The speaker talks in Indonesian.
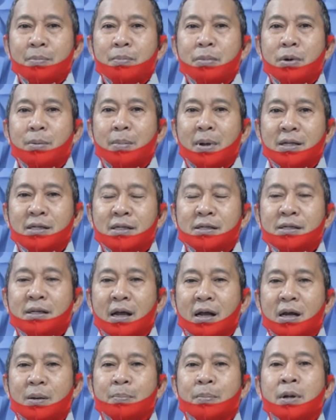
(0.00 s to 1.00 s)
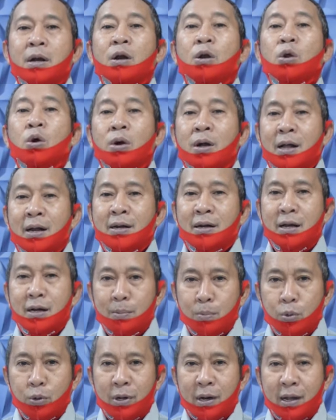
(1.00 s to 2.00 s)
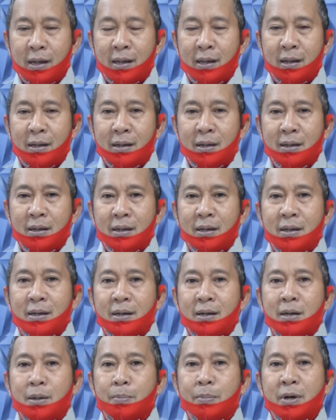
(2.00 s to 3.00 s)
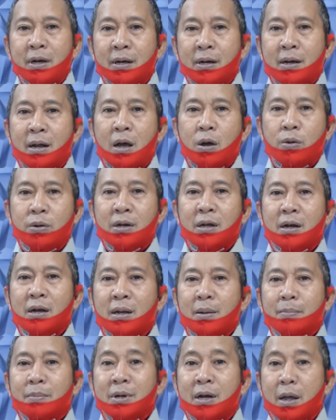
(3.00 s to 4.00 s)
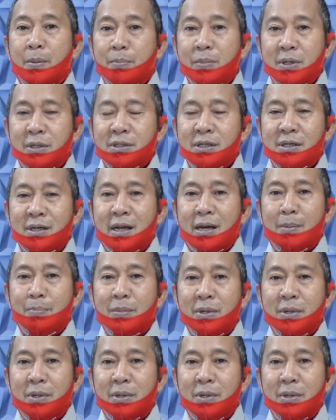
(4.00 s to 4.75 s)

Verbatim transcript: berbasis kearifan lokal dan budaya. Di breakdown dalam enam misi dan